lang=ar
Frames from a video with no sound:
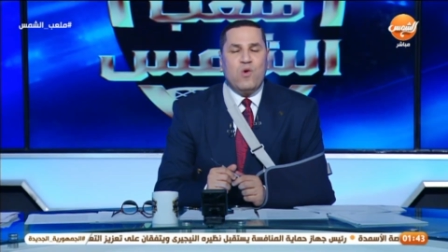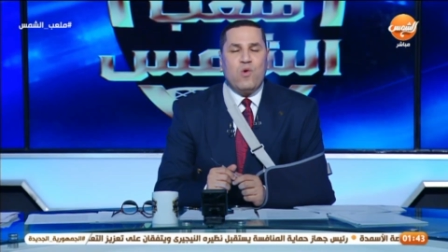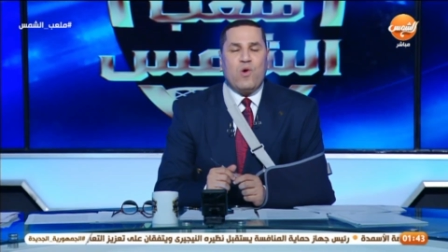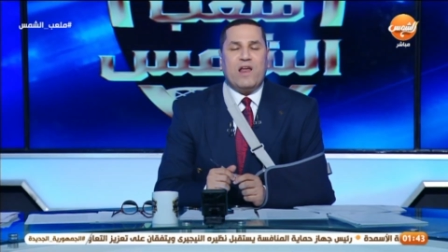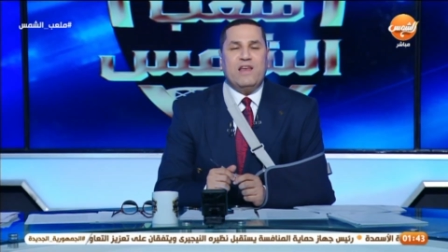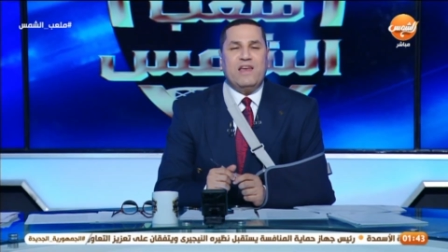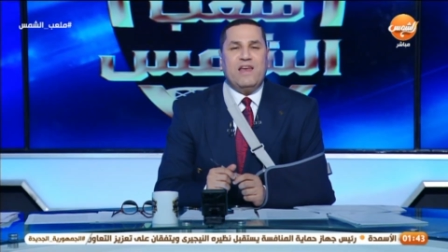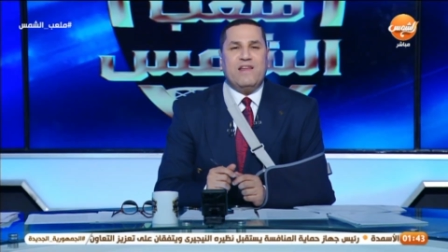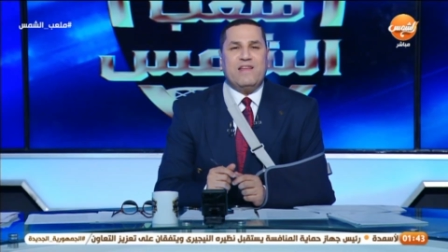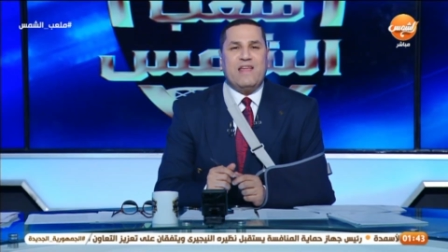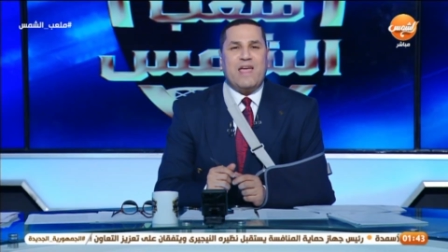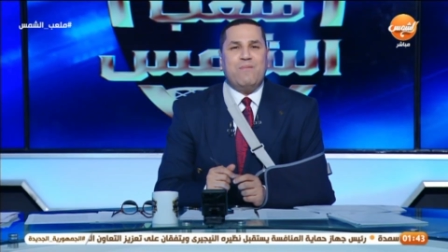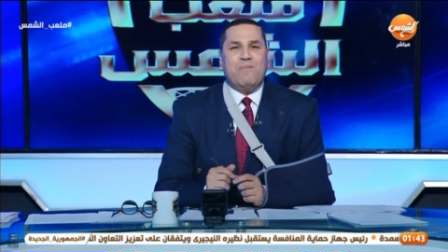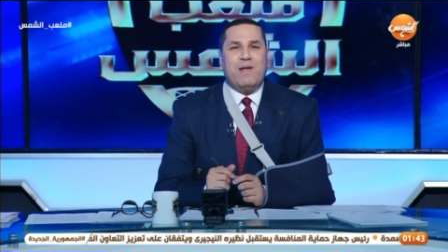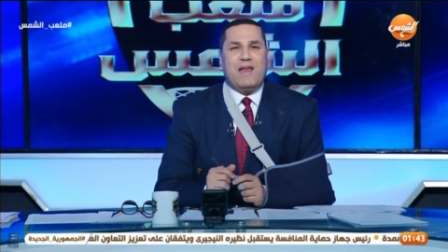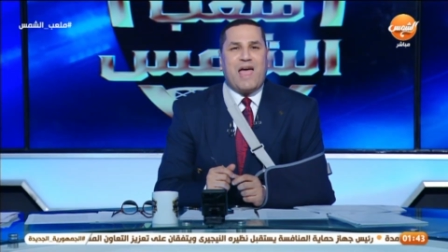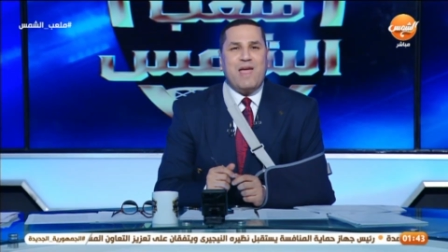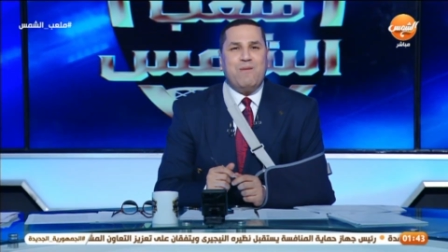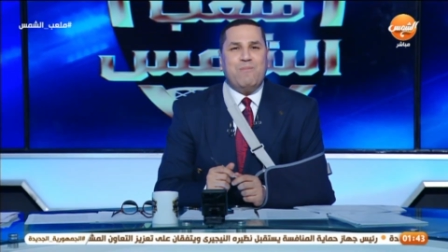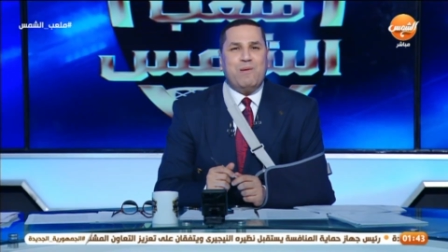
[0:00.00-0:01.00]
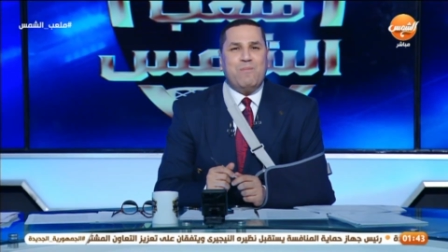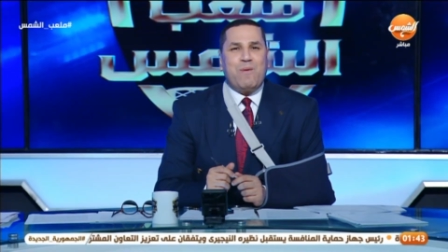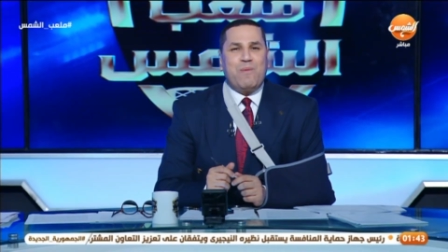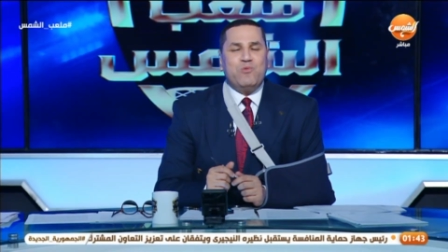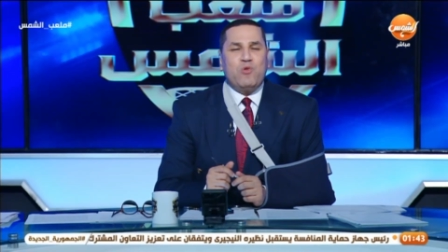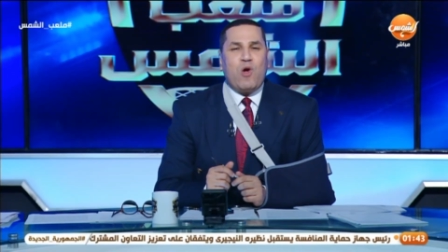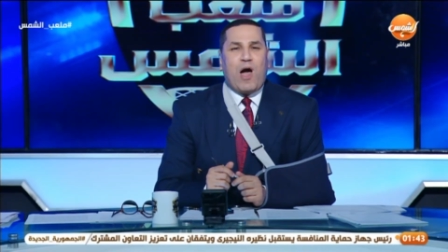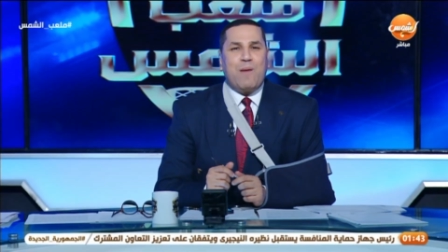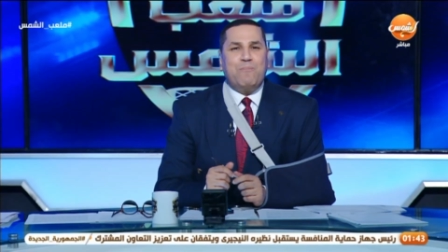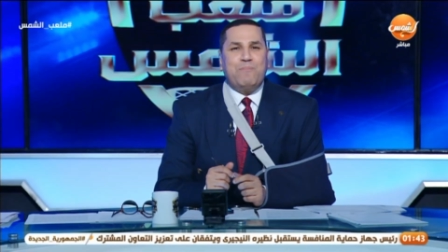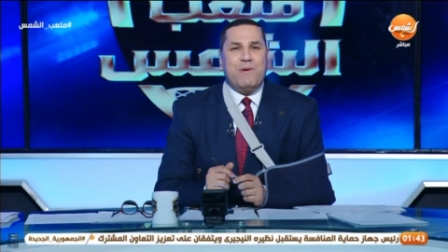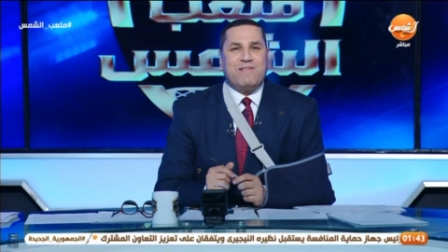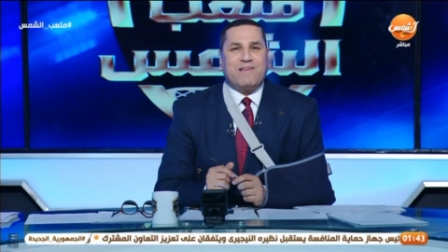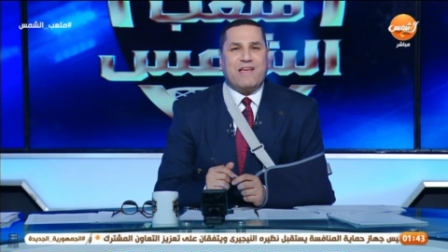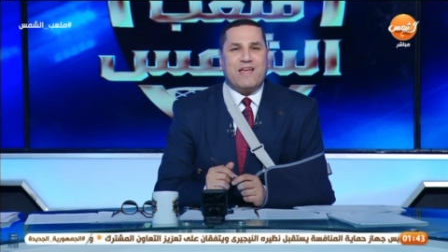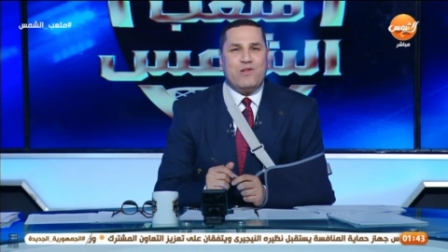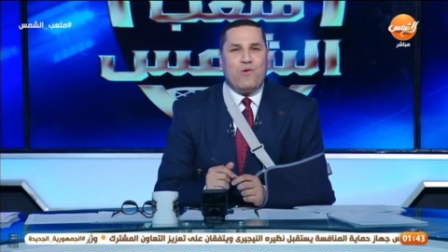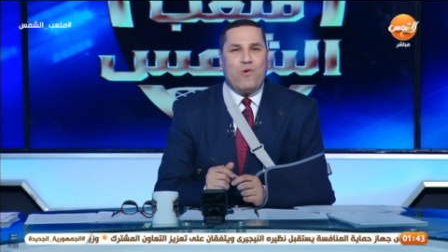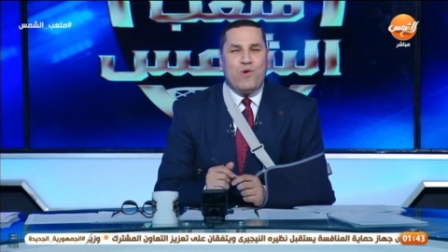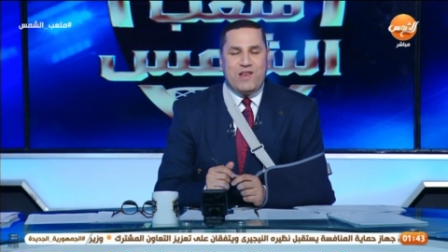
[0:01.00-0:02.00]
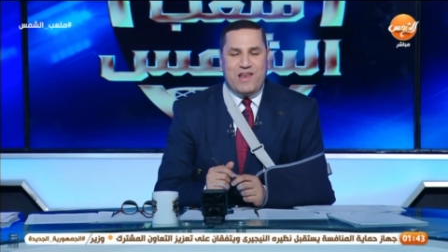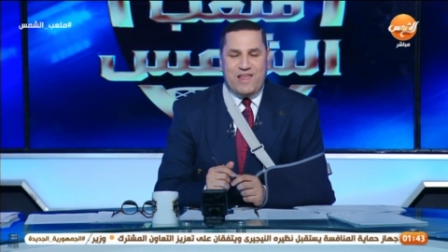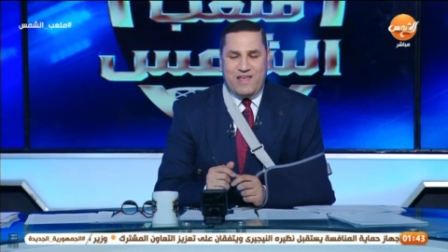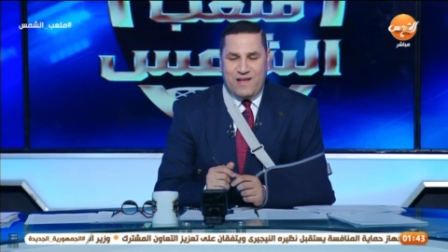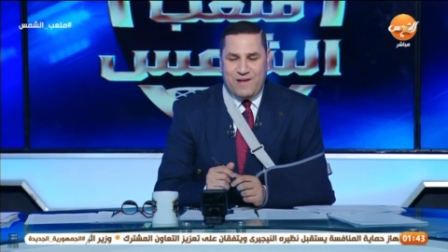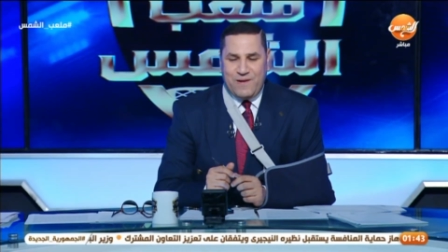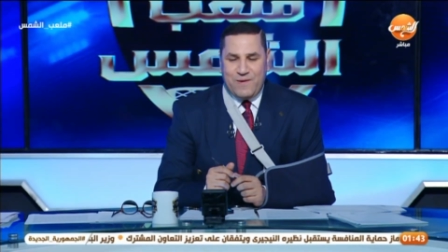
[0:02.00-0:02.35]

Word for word: وخليني دايما ايمن ممدوح عباس كان يقول لي